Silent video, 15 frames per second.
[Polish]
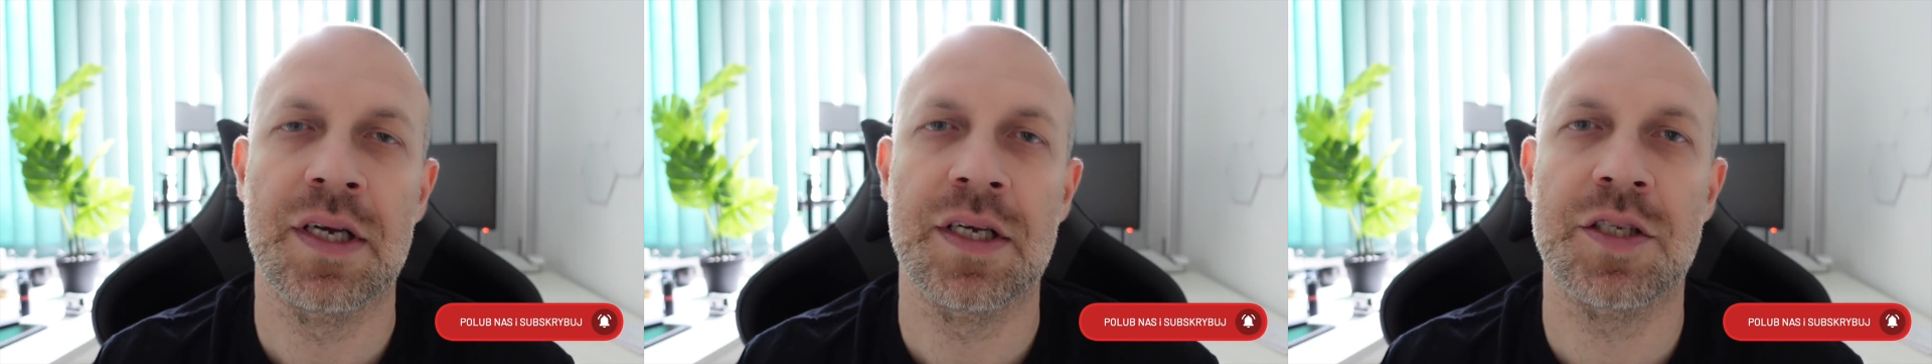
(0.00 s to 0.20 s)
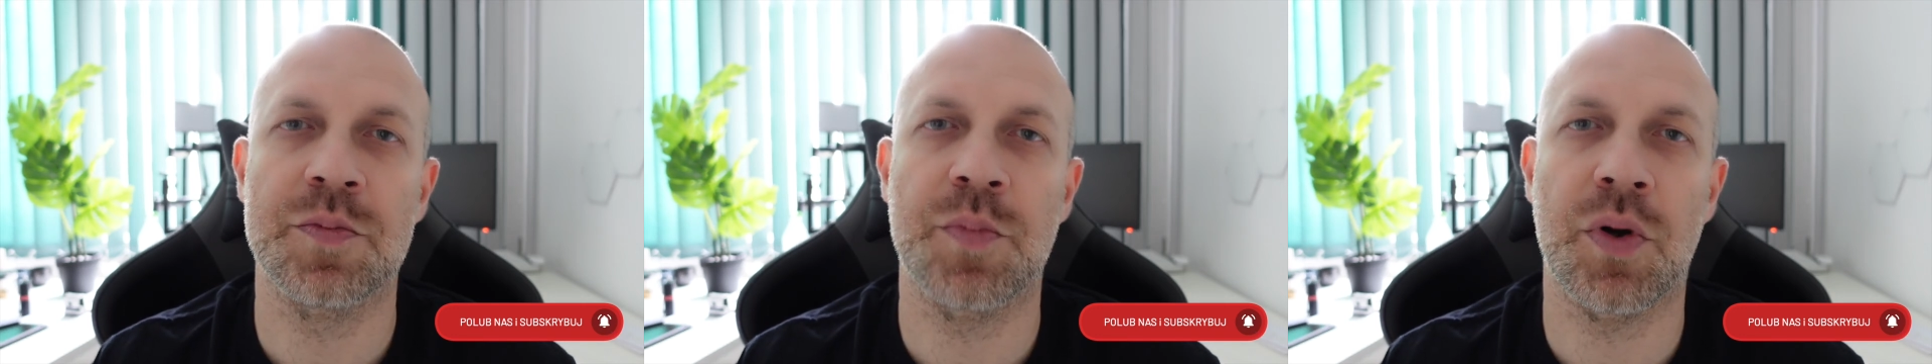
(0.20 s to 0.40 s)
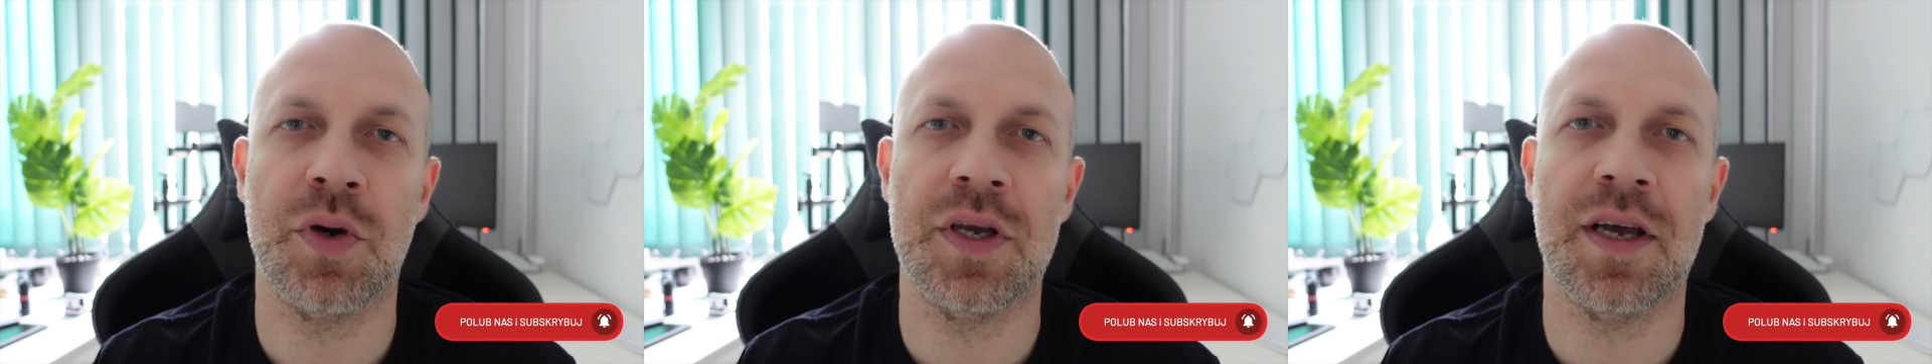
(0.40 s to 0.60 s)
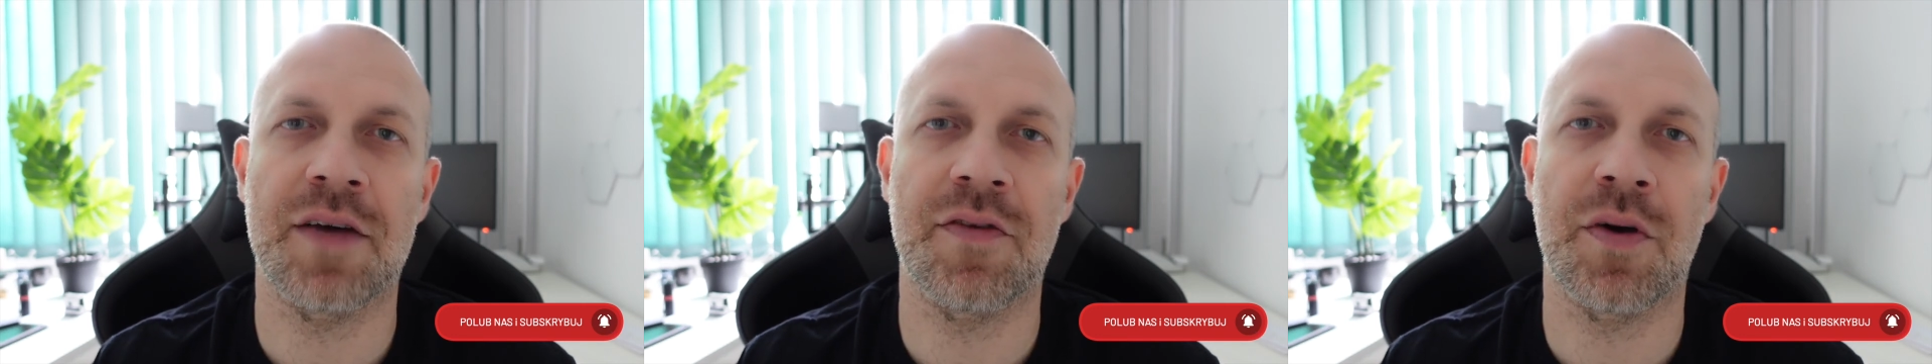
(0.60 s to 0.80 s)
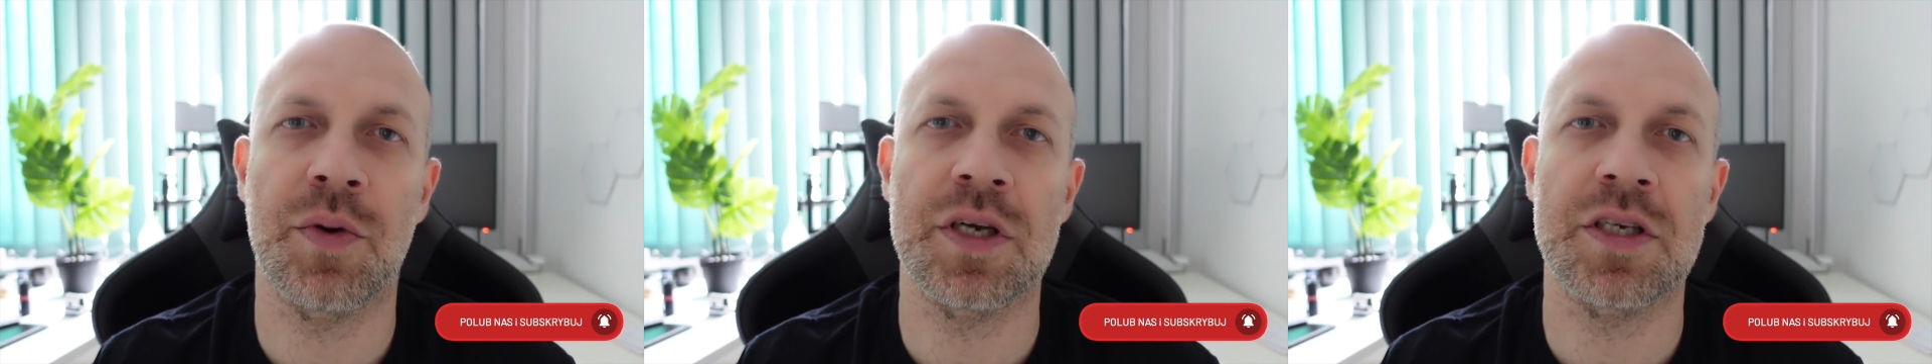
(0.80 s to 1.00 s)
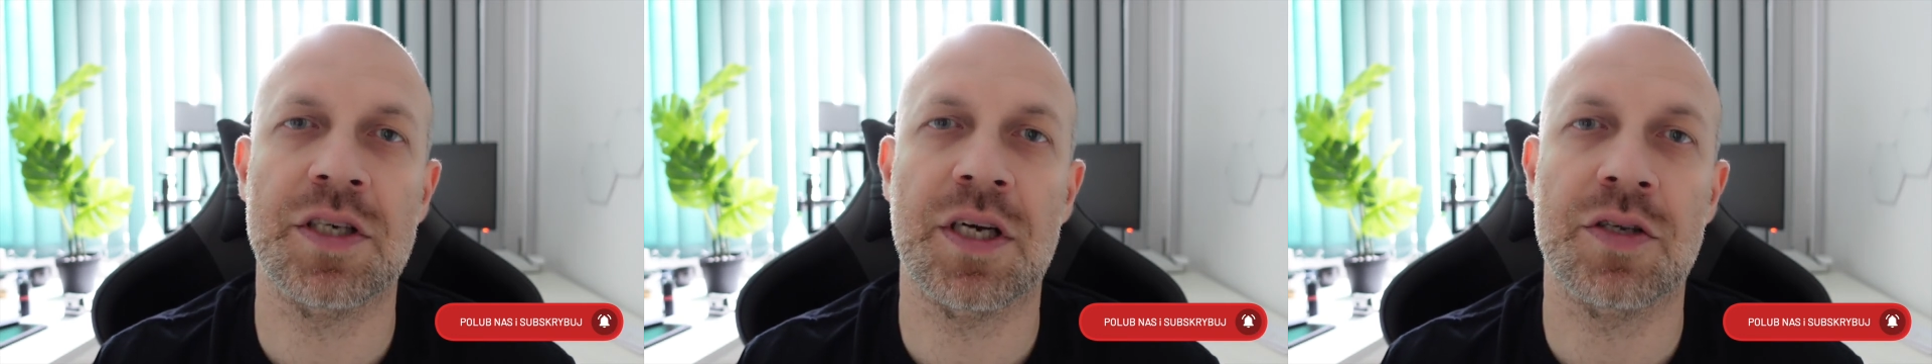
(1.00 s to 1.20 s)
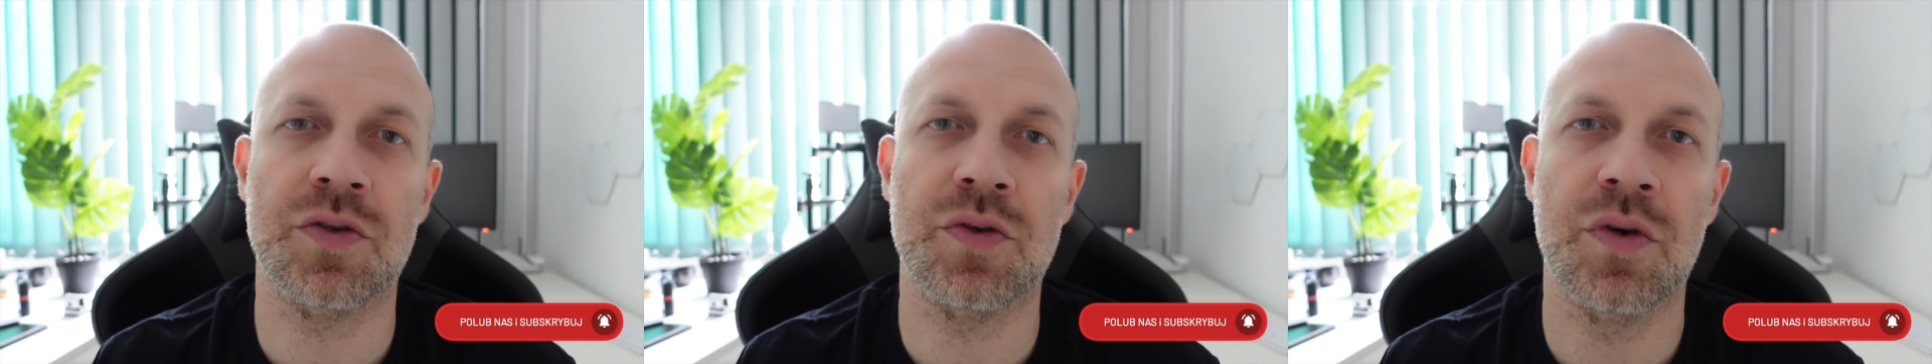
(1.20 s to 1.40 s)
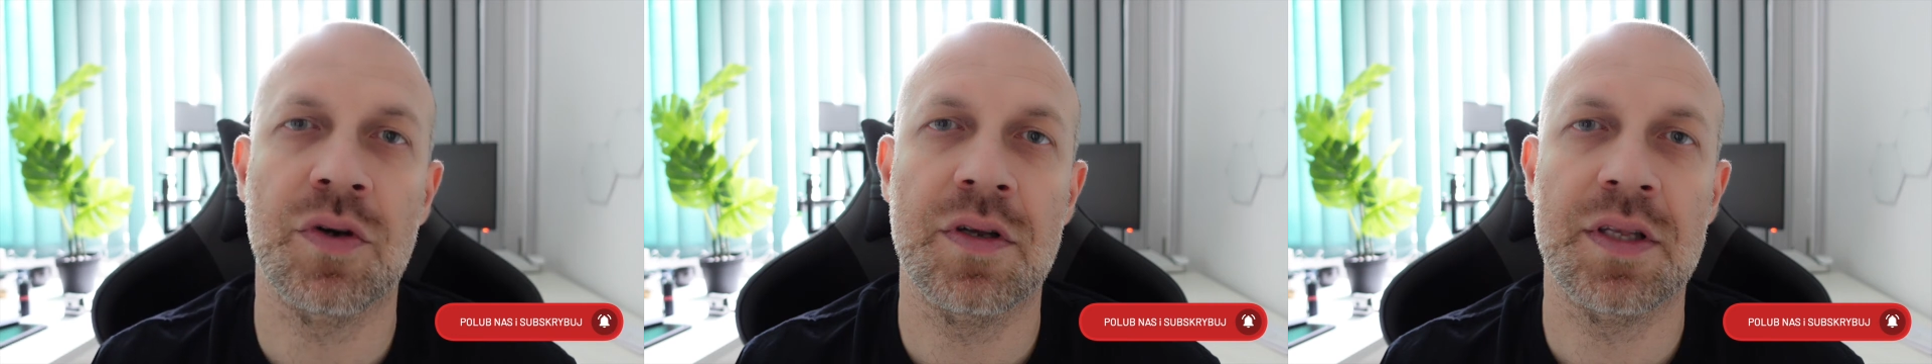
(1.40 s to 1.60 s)
spory kawałek
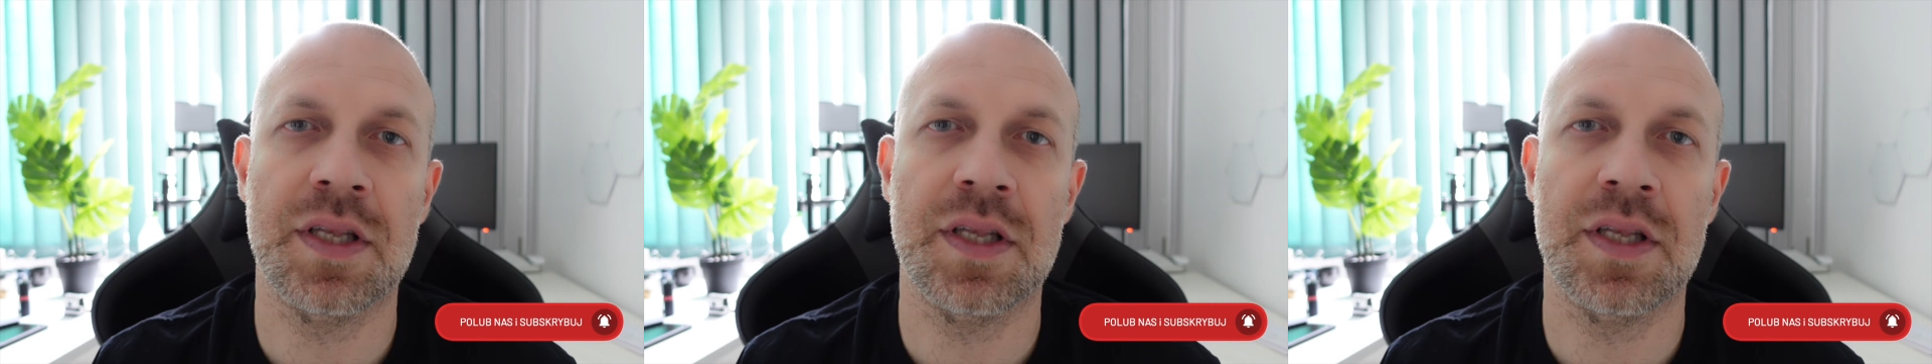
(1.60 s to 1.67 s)
czasu.